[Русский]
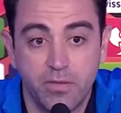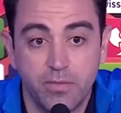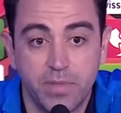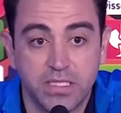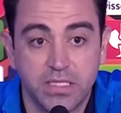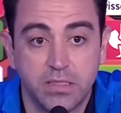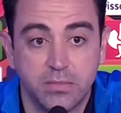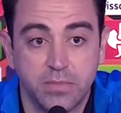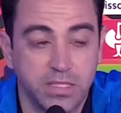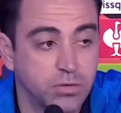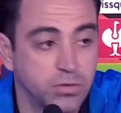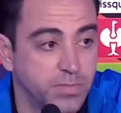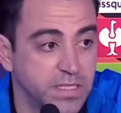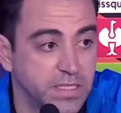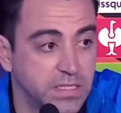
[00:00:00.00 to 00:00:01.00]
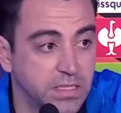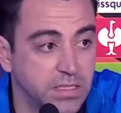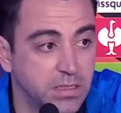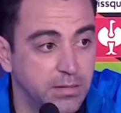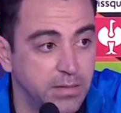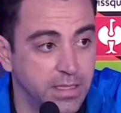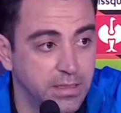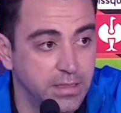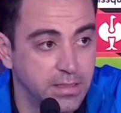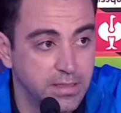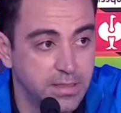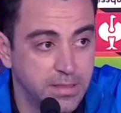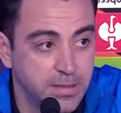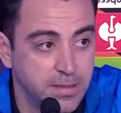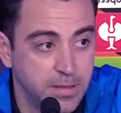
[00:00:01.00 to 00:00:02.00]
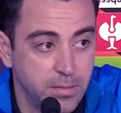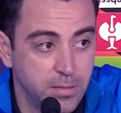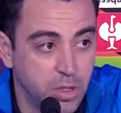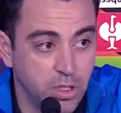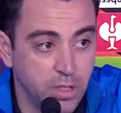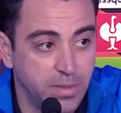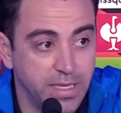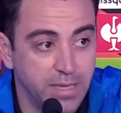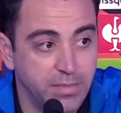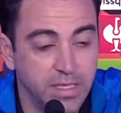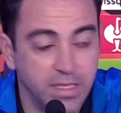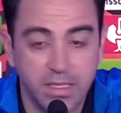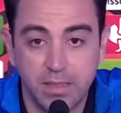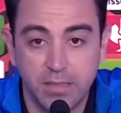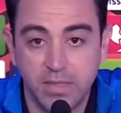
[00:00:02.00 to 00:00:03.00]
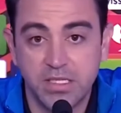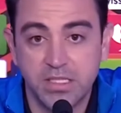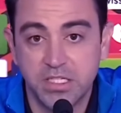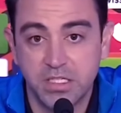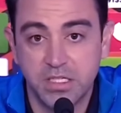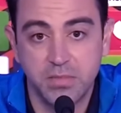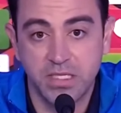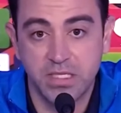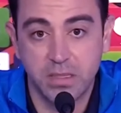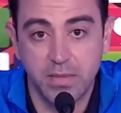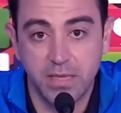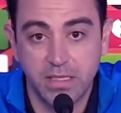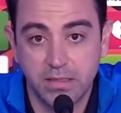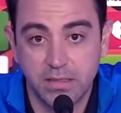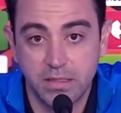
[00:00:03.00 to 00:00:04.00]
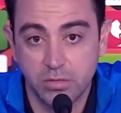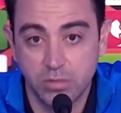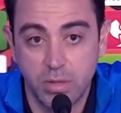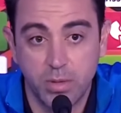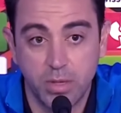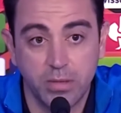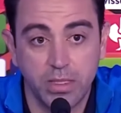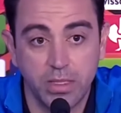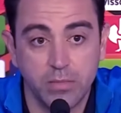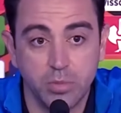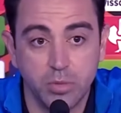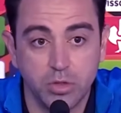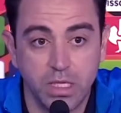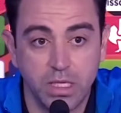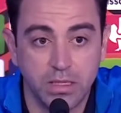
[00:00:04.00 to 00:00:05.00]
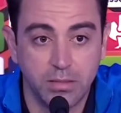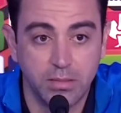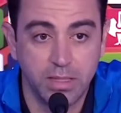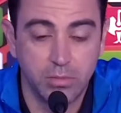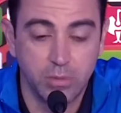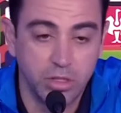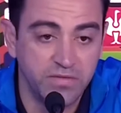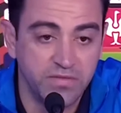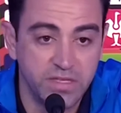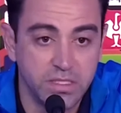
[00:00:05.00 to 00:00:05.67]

Мы продолжим работать так же, как и раньше. Опять же, повторюсь, мы не собираемся менять свой подход.